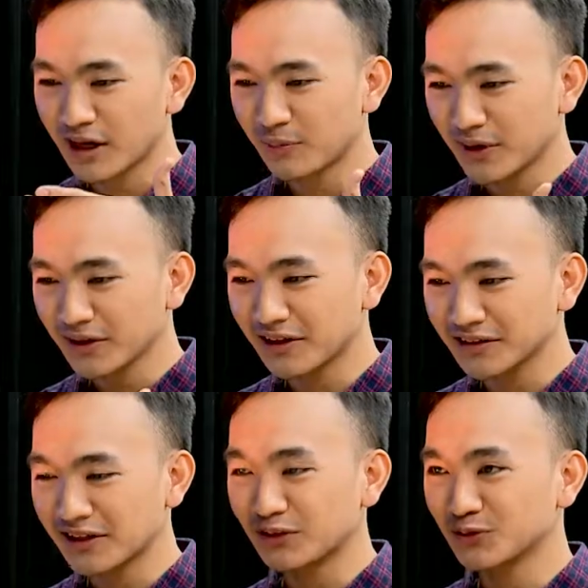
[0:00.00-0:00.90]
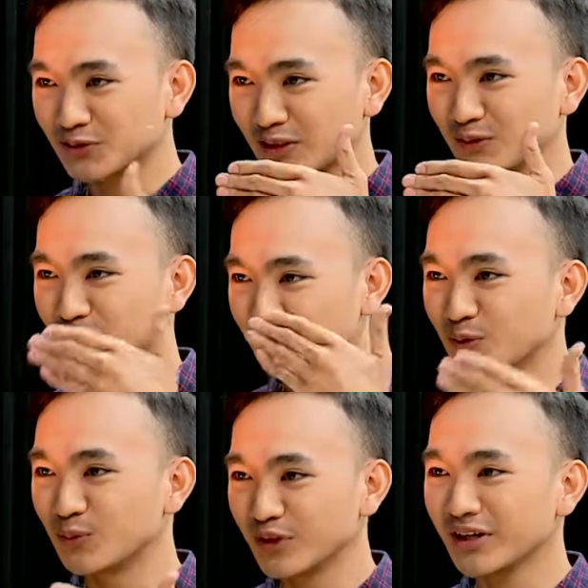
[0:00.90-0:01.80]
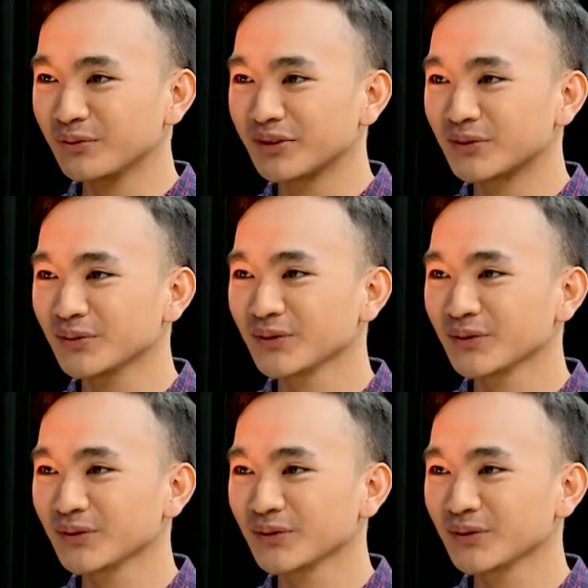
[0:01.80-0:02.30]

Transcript: apakah dari status-status sebelumnya begitu? Ya